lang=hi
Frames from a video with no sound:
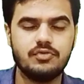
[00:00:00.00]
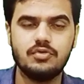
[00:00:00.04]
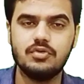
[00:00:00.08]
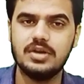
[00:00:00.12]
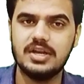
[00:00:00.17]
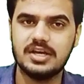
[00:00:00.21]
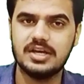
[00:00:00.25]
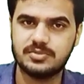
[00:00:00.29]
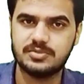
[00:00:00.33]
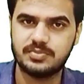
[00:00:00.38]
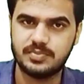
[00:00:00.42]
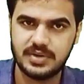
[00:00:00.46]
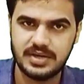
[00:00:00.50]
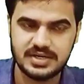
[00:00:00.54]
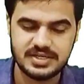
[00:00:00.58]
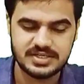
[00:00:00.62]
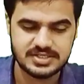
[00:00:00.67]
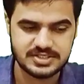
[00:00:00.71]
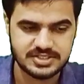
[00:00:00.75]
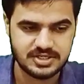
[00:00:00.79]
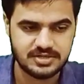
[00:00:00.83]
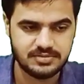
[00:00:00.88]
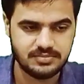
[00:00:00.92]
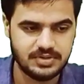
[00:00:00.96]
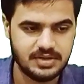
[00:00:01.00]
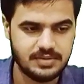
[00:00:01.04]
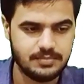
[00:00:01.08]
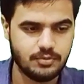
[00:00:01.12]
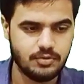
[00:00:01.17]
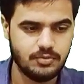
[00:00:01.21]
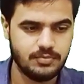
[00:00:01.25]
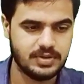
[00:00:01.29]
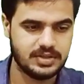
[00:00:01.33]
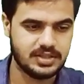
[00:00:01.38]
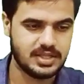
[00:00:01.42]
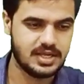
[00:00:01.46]
फुल एक्सप्लेनेशन भी
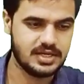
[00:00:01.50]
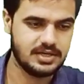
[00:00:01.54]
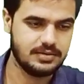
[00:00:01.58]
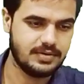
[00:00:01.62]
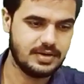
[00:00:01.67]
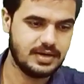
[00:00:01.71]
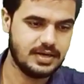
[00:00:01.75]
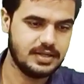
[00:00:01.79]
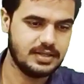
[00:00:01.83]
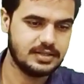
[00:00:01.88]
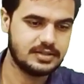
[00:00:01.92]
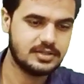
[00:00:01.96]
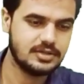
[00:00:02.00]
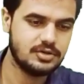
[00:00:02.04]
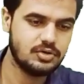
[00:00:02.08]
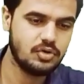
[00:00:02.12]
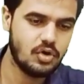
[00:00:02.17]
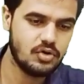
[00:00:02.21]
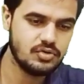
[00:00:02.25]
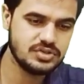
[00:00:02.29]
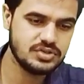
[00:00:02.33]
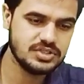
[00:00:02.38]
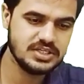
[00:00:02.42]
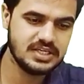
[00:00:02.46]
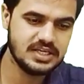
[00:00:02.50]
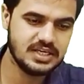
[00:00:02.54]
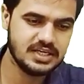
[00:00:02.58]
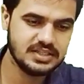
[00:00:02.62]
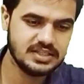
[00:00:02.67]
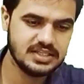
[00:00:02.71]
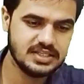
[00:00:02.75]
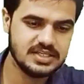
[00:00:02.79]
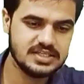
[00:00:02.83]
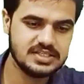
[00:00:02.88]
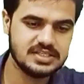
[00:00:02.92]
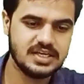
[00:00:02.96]
आपको बताने वाले हैं तो लॉजिक
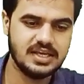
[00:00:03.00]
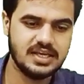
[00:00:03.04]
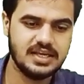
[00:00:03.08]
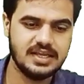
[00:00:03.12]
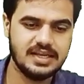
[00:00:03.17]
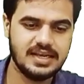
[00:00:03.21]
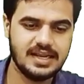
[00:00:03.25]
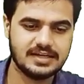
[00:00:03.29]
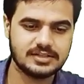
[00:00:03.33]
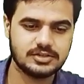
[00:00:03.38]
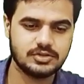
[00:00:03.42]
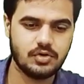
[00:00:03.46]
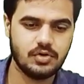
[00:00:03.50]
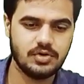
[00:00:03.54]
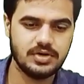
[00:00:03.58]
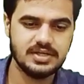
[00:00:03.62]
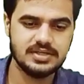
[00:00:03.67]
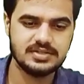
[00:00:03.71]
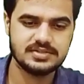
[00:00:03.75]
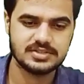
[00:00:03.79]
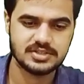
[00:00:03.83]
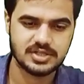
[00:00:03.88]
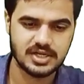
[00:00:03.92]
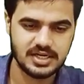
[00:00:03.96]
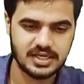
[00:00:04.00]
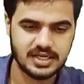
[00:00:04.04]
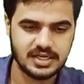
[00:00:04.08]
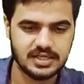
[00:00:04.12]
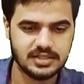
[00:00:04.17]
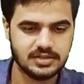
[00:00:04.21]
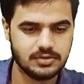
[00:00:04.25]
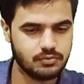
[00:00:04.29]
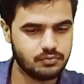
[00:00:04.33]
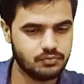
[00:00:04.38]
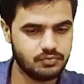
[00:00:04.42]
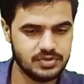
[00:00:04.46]
गेट इज ए इलेक्ट्रॉनिक
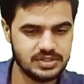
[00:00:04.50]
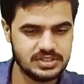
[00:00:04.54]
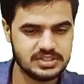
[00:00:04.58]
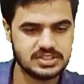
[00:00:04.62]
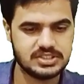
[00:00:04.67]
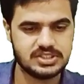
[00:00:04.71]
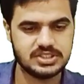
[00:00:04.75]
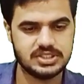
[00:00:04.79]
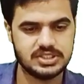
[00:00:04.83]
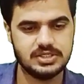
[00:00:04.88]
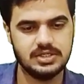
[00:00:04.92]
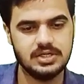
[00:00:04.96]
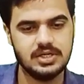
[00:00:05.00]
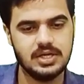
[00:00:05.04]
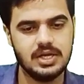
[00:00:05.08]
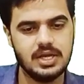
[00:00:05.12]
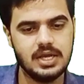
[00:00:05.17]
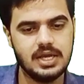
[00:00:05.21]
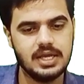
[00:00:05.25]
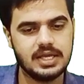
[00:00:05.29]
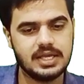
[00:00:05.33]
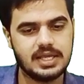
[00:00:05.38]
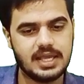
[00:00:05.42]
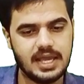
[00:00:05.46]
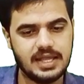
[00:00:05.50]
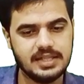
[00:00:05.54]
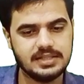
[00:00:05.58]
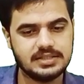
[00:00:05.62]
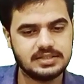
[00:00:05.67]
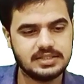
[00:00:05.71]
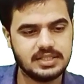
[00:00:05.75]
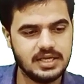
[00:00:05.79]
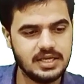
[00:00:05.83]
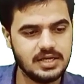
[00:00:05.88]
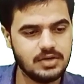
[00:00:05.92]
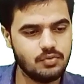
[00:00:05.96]
सर्किट विच कैन
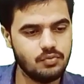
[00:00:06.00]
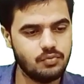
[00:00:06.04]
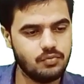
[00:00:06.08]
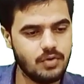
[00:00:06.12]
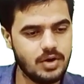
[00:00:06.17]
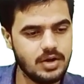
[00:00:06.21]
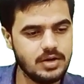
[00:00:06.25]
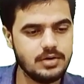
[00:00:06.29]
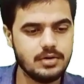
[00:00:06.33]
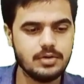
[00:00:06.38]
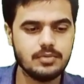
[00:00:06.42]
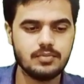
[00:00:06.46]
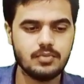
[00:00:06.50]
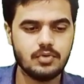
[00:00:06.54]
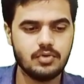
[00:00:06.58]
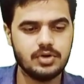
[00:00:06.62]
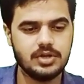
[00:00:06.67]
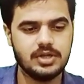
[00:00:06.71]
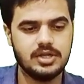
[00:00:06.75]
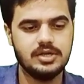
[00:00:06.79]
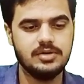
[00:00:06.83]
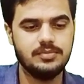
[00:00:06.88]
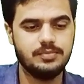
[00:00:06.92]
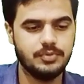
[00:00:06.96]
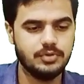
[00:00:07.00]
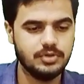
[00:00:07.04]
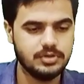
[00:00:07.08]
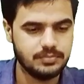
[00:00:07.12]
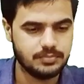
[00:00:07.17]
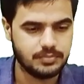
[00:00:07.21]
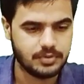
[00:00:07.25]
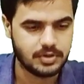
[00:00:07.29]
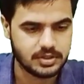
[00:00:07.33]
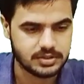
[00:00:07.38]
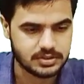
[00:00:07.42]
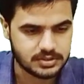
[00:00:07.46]
टेक वन और मोर इनपुट
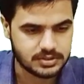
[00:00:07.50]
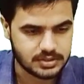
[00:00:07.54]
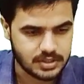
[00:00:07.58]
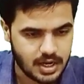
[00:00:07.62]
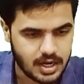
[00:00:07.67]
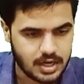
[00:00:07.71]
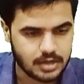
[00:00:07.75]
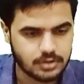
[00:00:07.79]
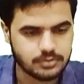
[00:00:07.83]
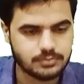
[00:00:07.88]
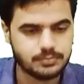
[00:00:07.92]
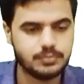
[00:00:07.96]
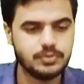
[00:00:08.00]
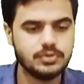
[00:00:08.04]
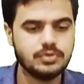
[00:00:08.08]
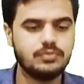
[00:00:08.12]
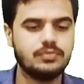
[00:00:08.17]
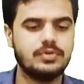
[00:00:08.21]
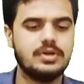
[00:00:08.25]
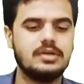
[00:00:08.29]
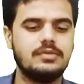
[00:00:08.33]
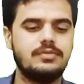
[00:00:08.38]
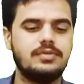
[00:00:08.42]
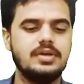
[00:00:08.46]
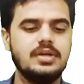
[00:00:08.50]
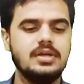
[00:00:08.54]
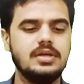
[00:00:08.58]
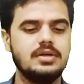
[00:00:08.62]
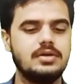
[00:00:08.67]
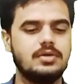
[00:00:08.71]
बट आउटपुट विल बी